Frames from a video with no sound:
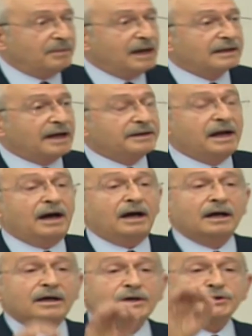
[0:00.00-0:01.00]
mallarına,
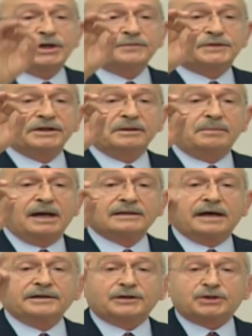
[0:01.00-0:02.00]
çiftçinin
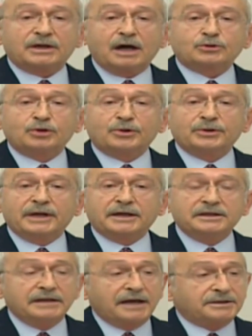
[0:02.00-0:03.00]
mallarına, traktörüne,
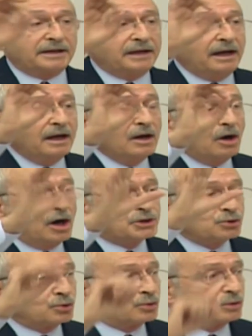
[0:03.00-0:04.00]
ineklerine
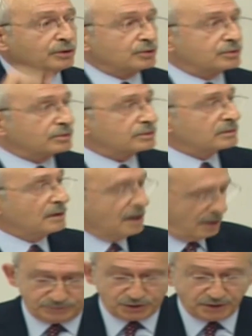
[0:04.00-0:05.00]
haciz uyguluyorsunuz.
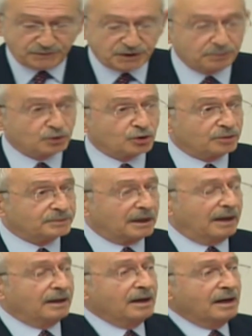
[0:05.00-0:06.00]
Çiftçi bu
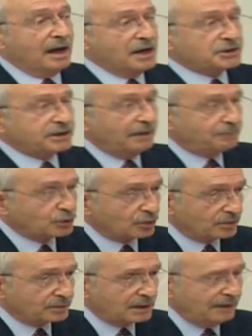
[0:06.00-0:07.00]
durumda, esnaf bu
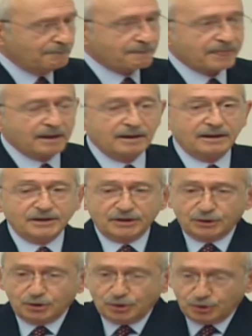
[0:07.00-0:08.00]
durumda.
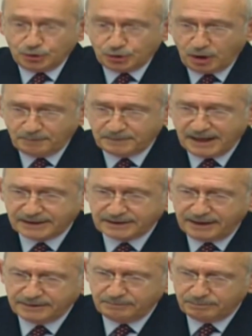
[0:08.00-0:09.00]

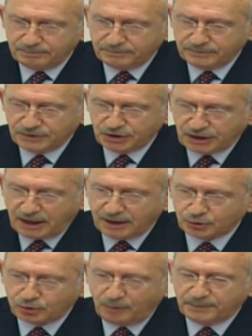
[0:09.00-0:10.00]
Çöplerden
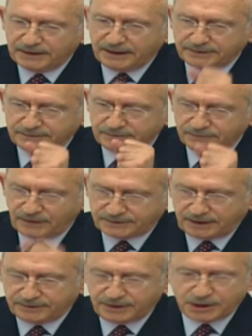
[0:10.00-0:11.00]
kağıt toplayan
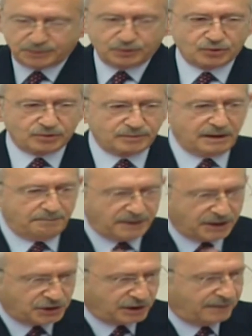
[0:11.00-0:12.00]
vatandaş bu durumda,
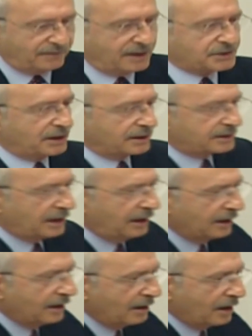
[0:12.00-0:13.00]
perişan
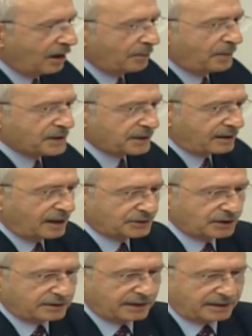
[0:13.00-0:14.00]
vaziyette. Pazar
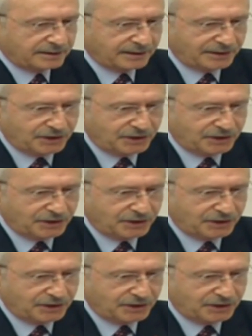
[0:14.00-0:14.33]
artıklarından